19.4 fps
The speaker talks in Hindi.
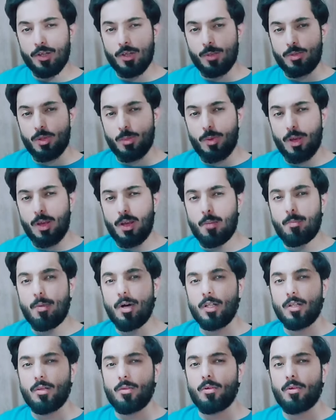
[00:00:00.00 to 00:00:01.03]
सबसे पहली
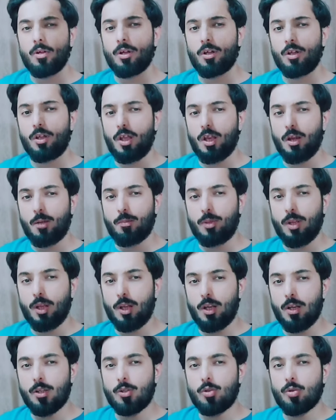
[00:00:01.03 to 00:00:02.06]
बात ये आप
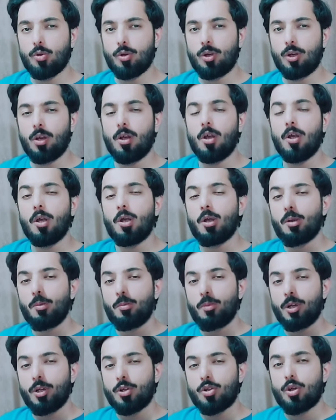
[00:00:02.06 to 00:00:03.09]
देख लें जो कि
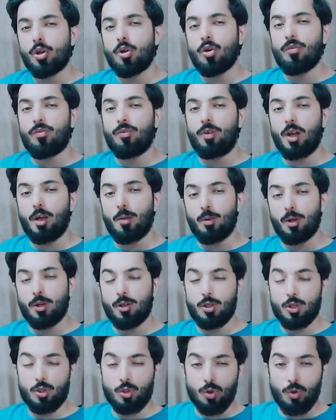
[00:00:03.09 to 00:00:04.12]
मिनिस्ट्री ऑफ लेबर
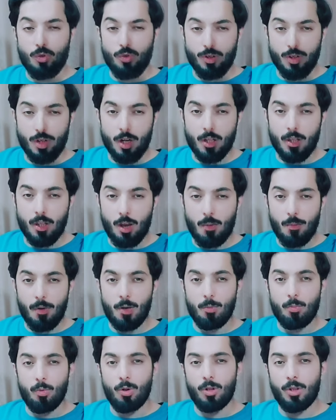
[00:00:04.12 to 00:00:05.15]
जिसको वजारत
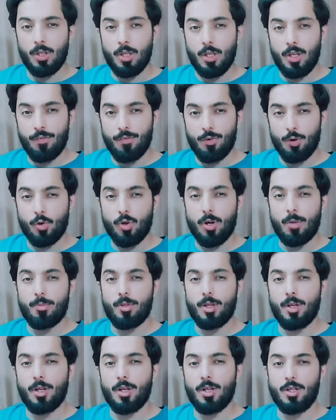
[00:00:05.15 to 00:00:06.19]
अमल बोलते हैं ये फ़ोटो आप
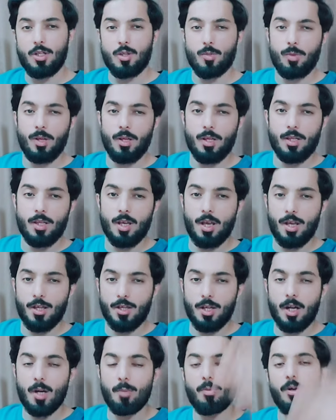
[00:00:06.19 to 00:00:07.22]
देख रहे हैं जिसमें इस एक
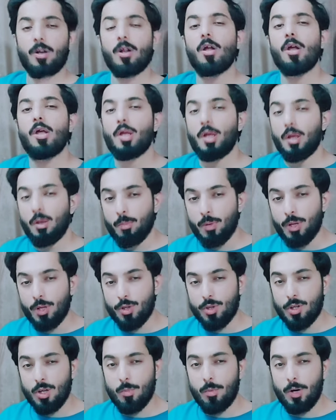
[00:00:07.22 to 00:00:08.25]
साइड पर
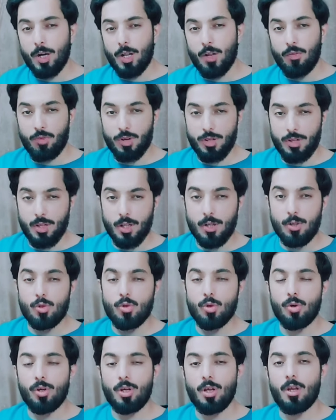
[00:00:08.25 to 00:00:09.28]
मिनिस्टर बैठे हैं वज़ीर
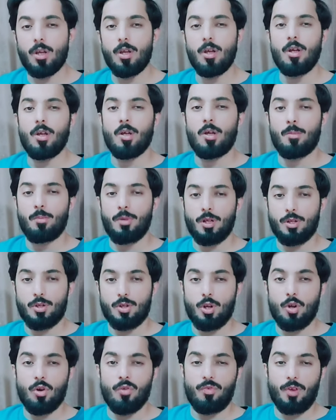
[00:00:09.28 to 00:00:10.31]
जो कि
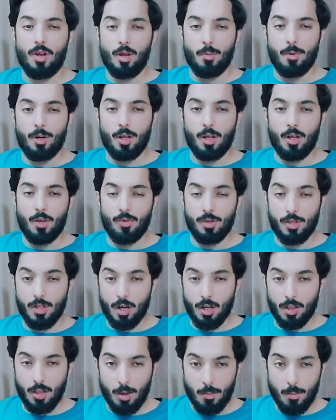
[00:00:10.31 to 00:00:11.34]
मिनिस्ट्री ऑफ लेबर के
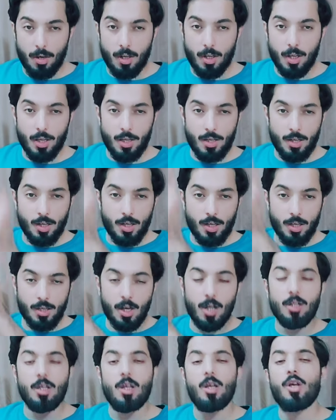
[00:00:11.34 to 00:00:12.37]
वजारत अमल के इनके
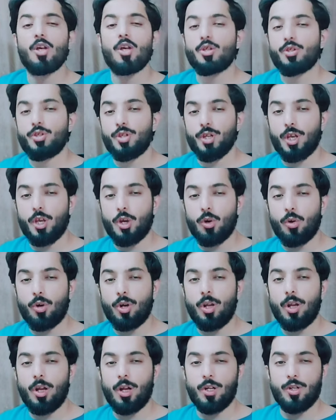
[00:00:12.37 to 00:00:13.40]
साथ
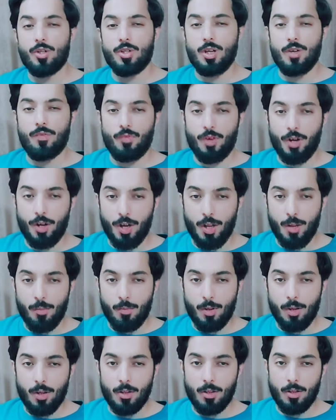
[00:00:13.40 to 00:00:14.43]
सिक्योरिटी एंड सेफ्टी टीम
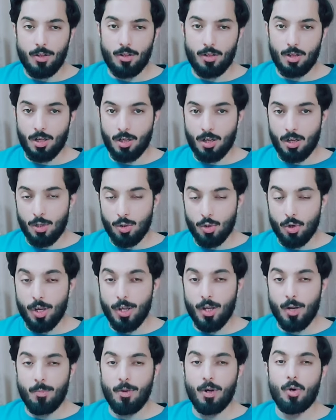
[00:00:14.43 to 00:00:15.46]
के का जो
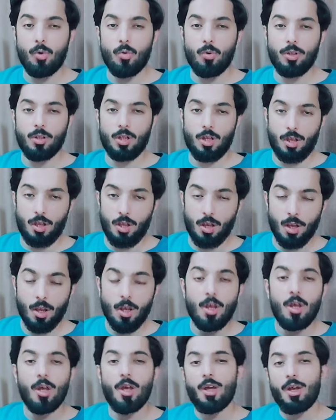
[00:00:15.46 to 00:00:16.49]
एग्रीमेंट हुआ था ये
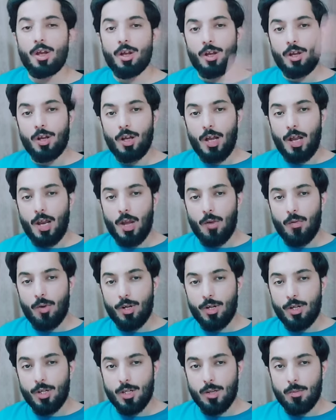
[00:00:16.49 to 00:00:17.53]

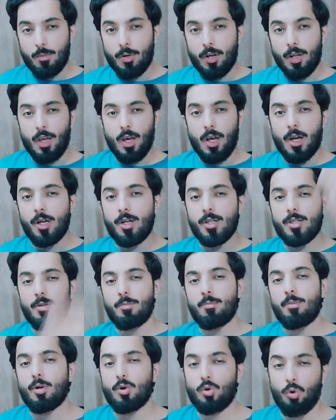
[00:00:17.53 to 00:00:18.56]
11 दिसंबर 11
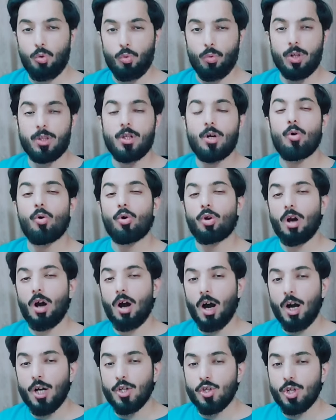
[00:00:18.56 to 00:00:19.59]
दिसंबर को हुआ था और
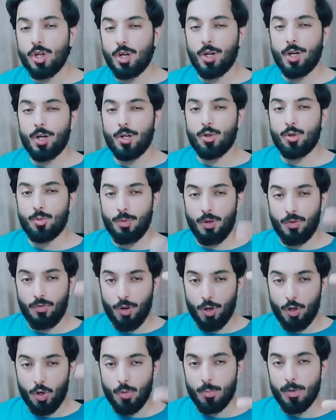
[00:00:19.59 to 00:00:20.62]
आज की डेट जो मैं
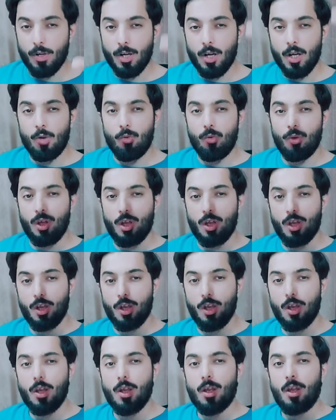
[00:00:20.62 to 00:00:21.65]
वीडियो बना रहा हूँ ये
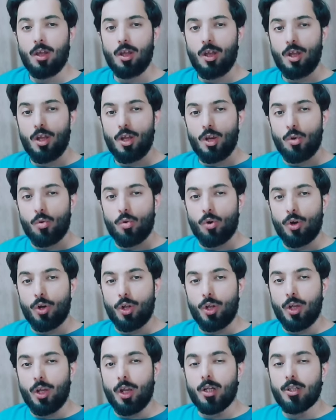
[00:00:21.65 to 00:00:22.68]
है
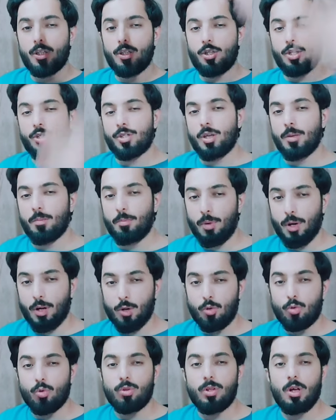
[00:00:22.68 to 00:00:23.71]
28 दिसंबर
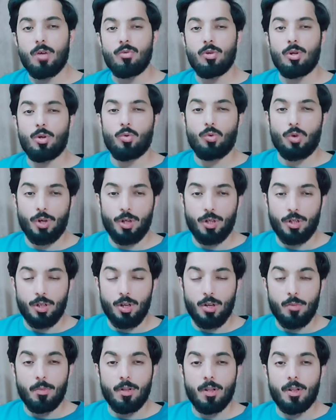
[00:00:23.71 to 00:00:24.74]

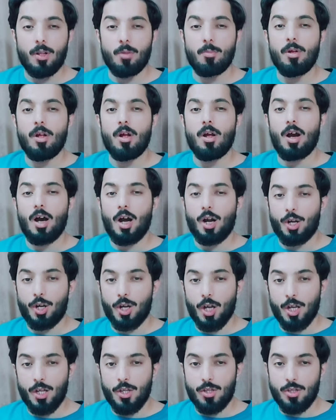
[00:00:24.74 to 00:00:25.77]
2023 मतलब
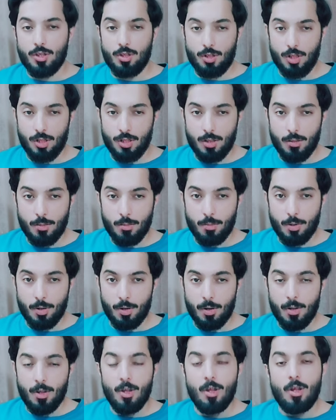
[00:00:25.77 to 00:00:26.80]
28 दिसंबर